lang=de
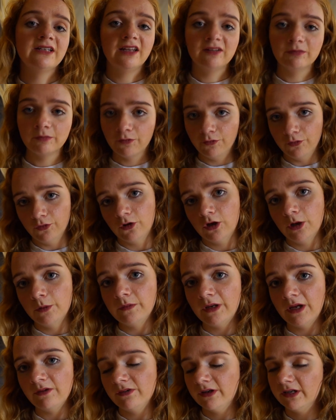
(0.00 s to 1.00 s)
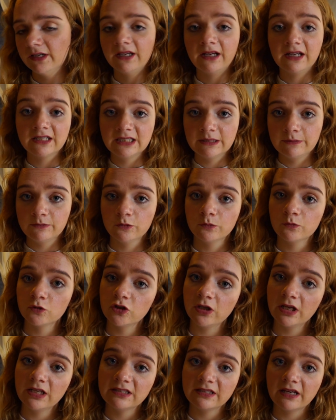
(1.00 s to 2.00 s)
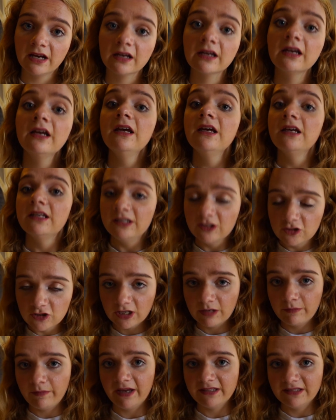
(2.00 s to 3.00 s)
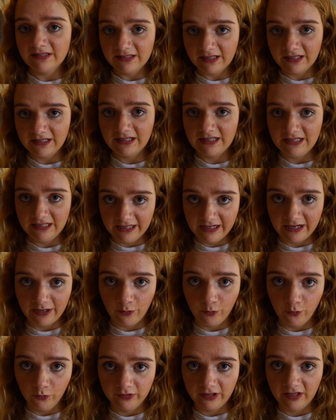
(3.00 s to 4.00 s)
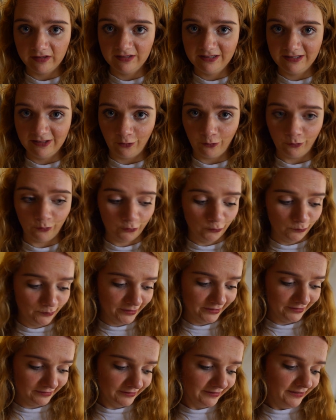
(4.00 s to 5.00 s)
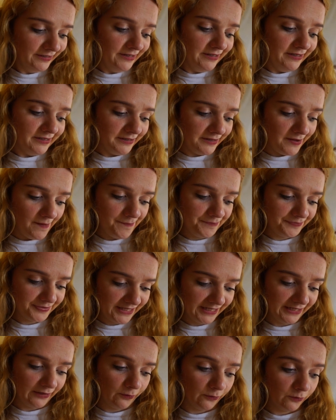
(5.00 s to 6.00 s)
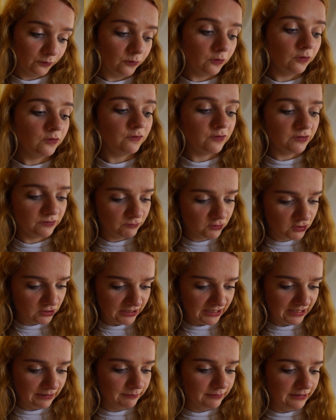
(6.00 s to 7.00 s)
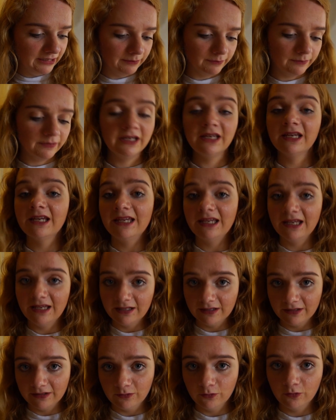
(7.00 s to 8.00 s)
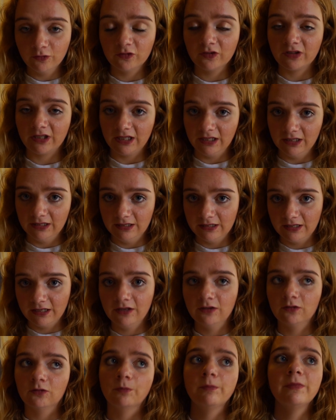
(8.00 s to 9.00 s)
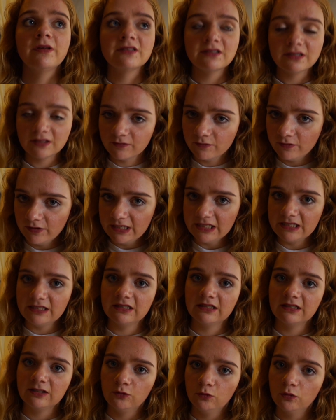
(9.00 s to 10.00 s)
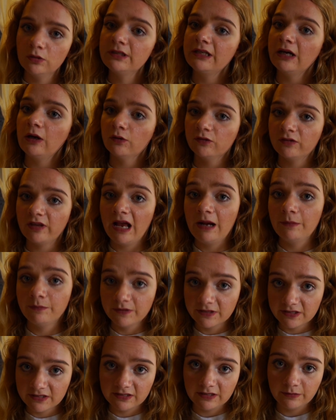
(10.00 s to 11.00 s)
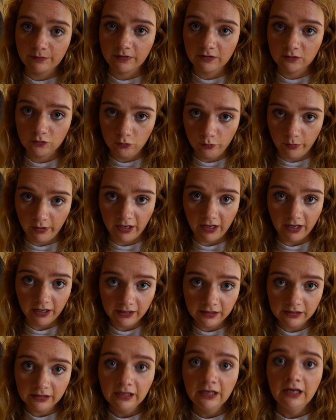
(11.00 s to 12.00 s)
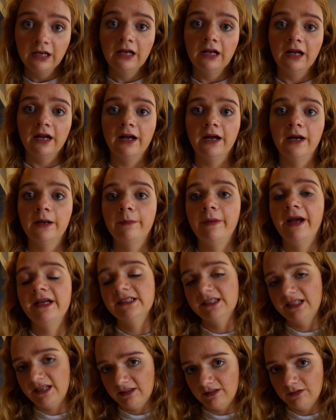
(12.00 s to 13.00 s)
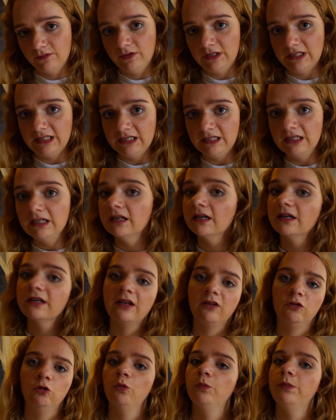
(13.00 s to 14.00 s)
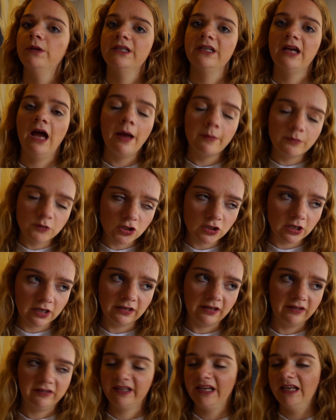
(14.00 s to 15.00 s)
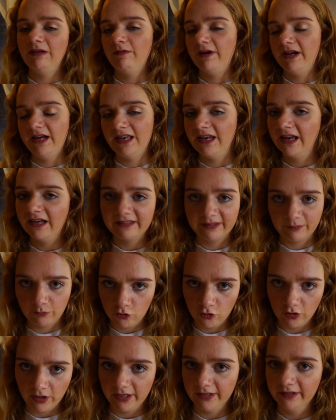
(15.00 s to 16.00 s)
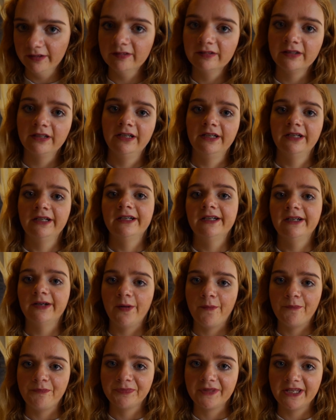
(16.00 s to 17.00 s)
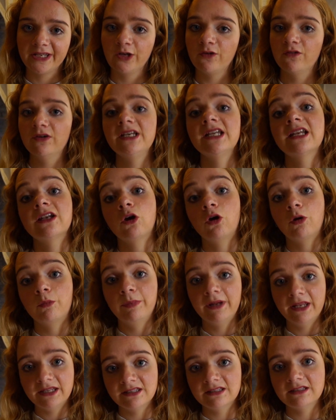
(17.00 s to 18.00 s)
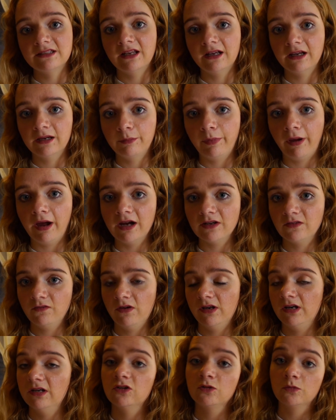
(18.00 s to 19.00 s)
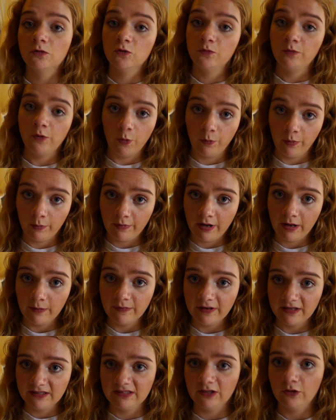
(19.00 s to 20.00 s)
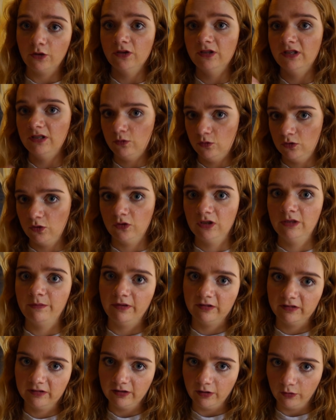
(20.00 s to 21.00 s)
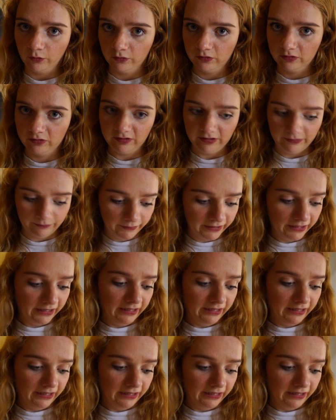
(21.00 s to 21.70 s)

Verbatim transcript: das mal vorkommt, einfach an der Rezeption Bescheid sagen. Die schicken meistens einen Techniker hoch, der sich darum kümmert. Ähm, genau. Und wo sind wir stehen geblieben? Hygiene und Regeln. Also Maskenpflicht ist natürlich außerhalb des Zimmers überall. Ähm, Hände desinfizieren, das übliche Abstand, das kennen wir ja langsam schon alles. Ähm, genau, wenn ihr in euren Plätzen dann gebracht werdet, zum Beispiel auch beim Abendessen, dann könnt ihr natürlich auch die Maske ausziehen.